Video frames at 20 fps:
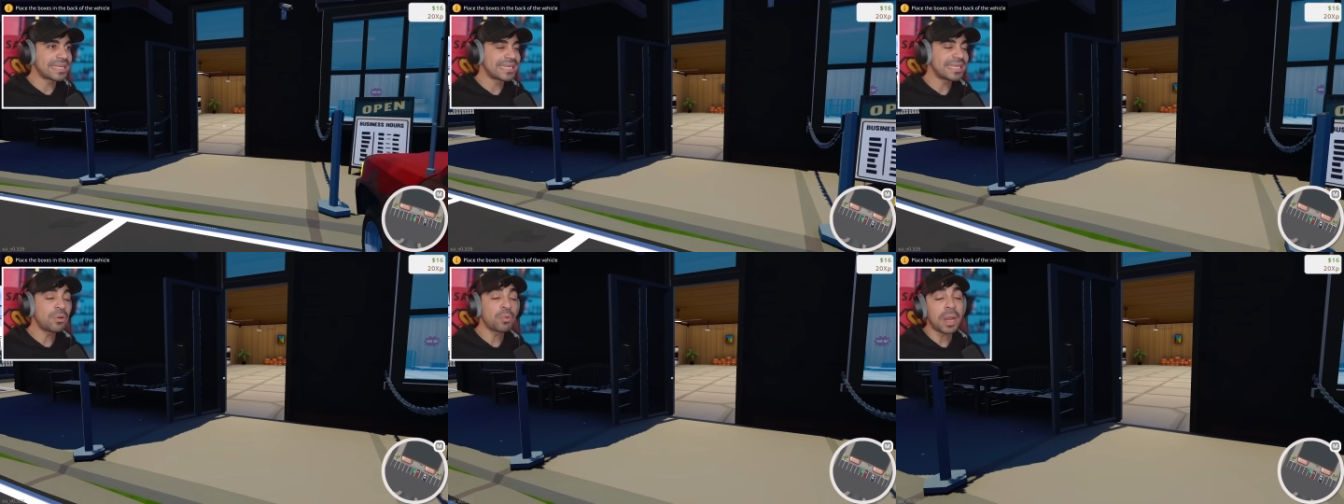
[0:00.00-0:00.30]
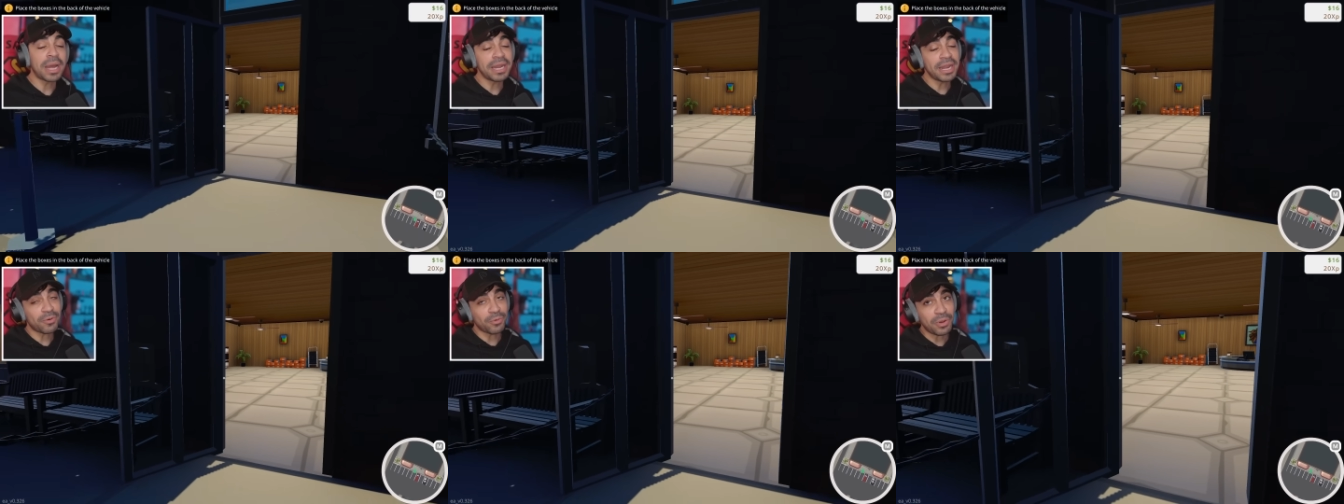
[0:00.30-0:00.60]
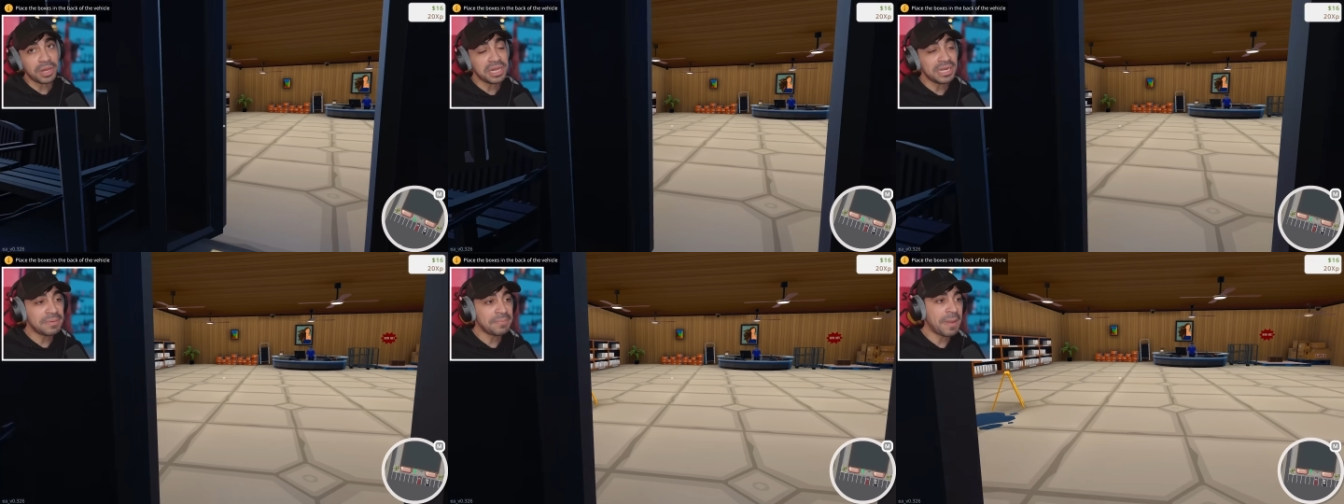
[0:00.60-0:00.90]
هني وخلنا
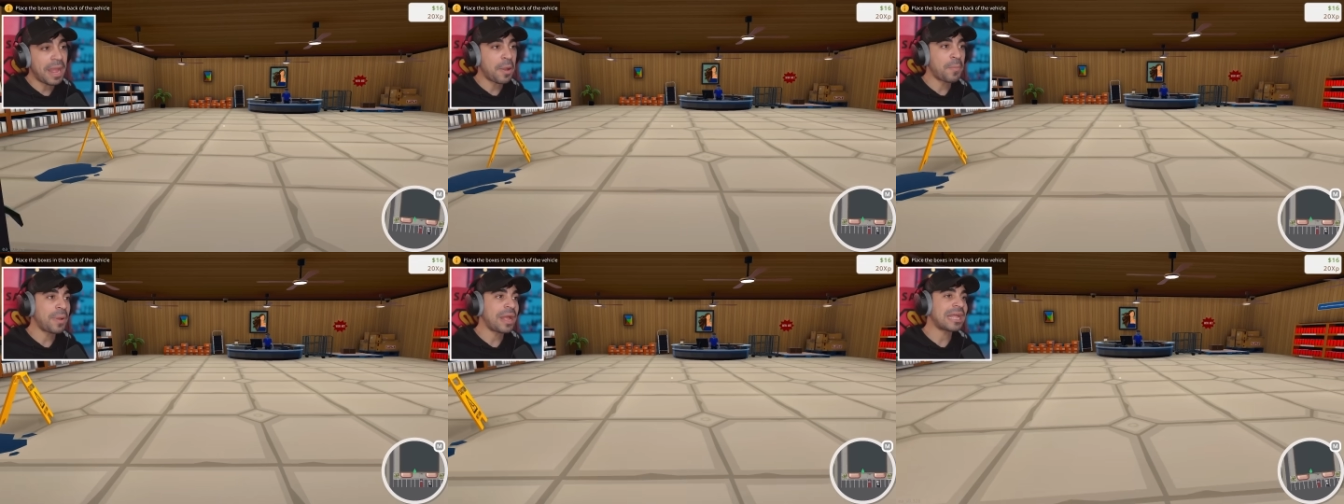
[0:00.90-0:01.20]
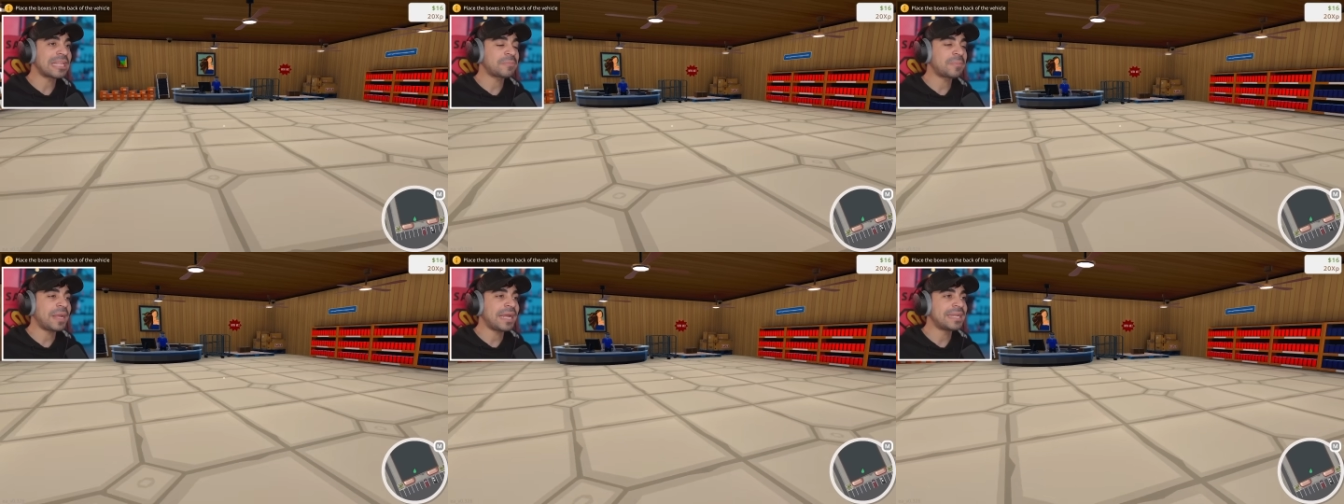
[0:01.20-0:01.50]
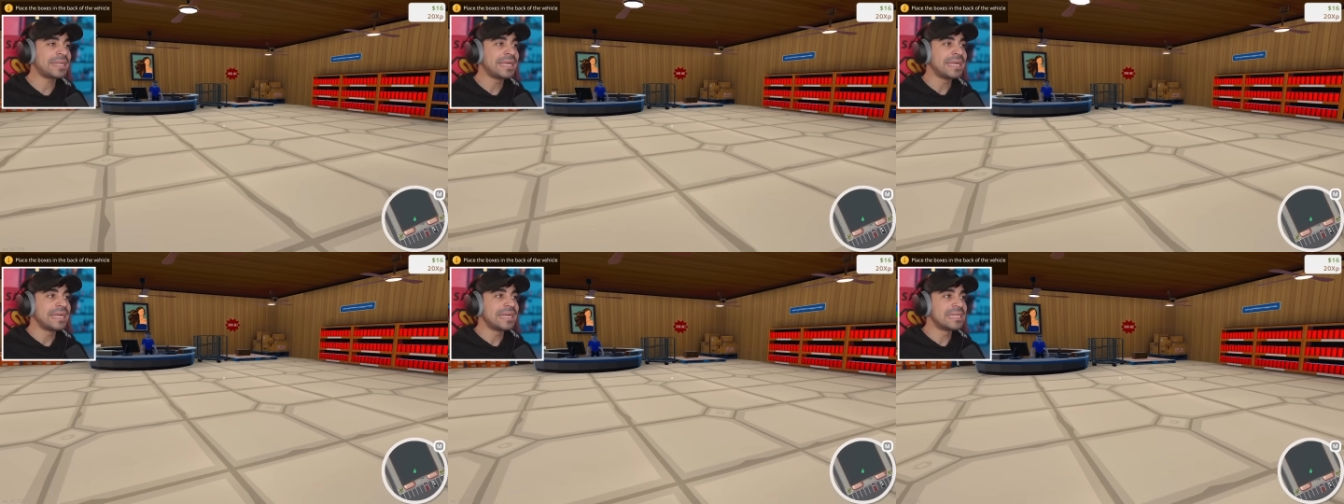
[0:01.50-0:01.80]
نروح الحين مع بعض
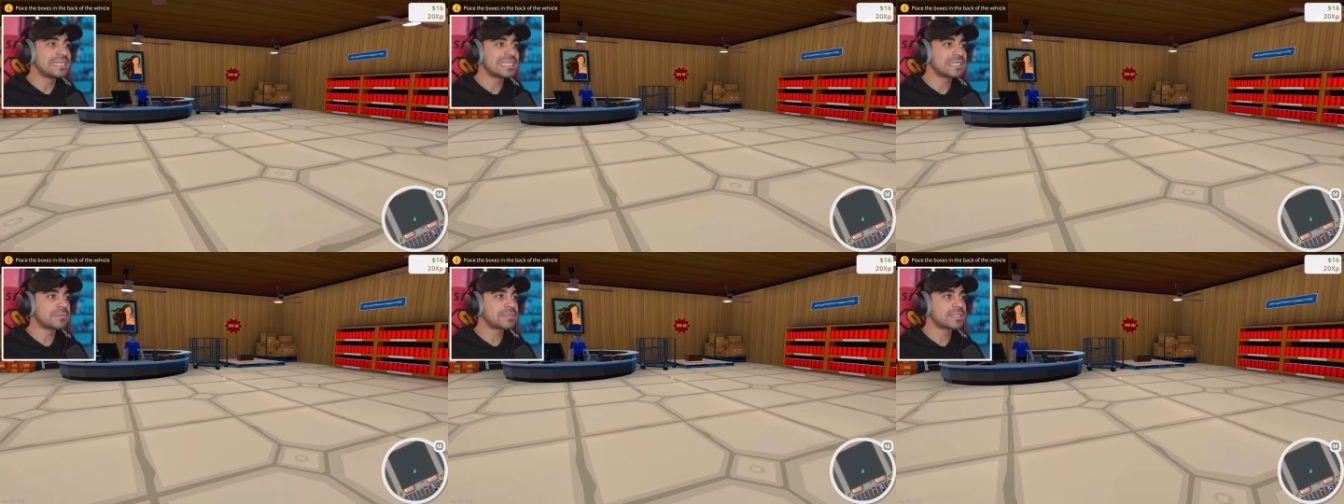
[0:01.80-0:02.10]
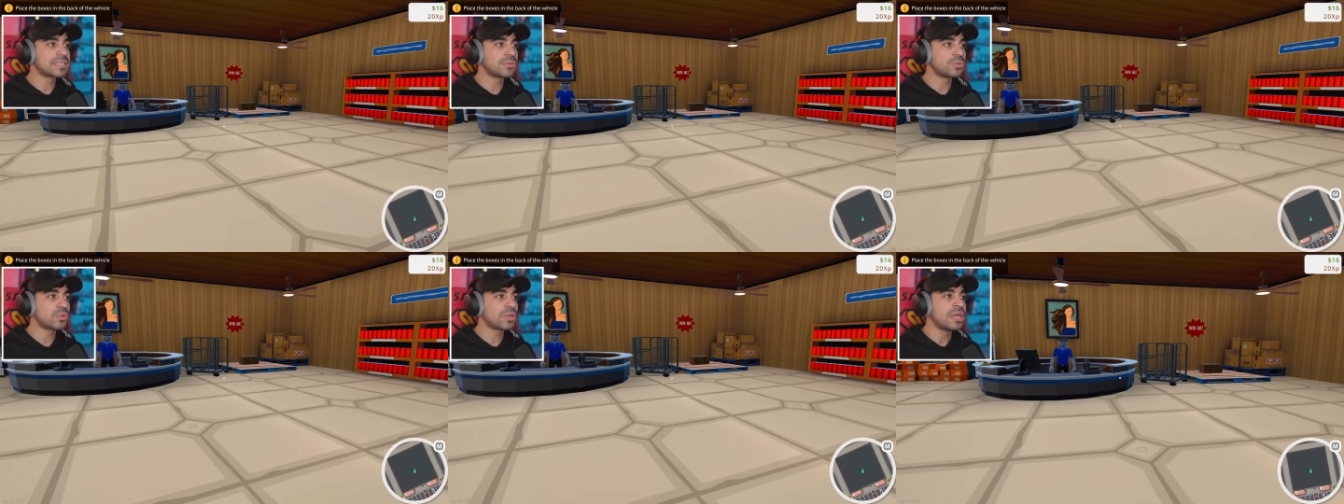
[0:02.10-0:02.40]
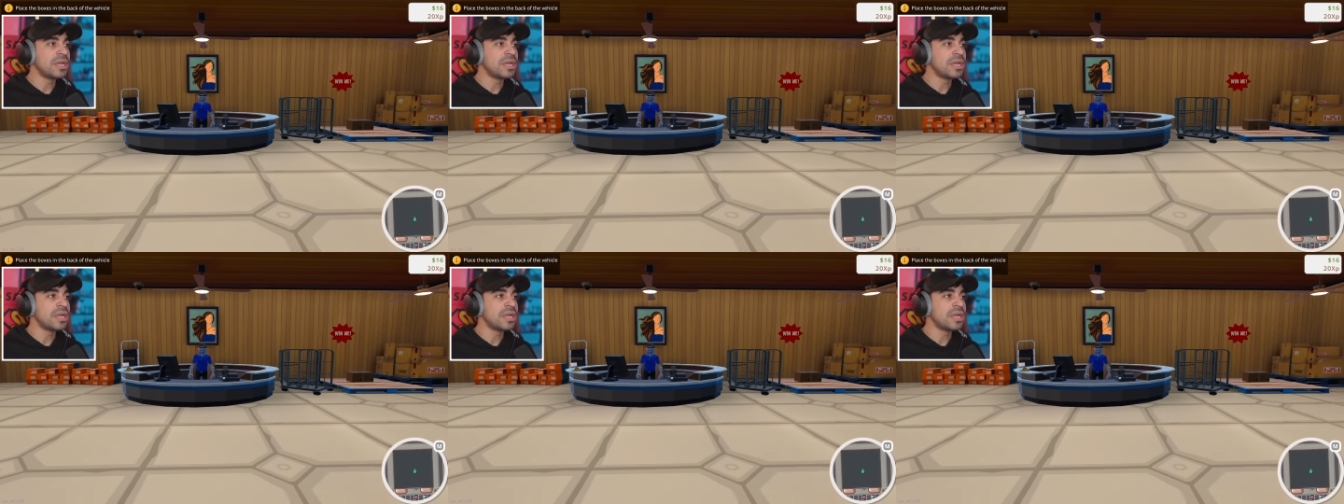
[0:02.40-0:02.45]
بعد نجيب الصندوق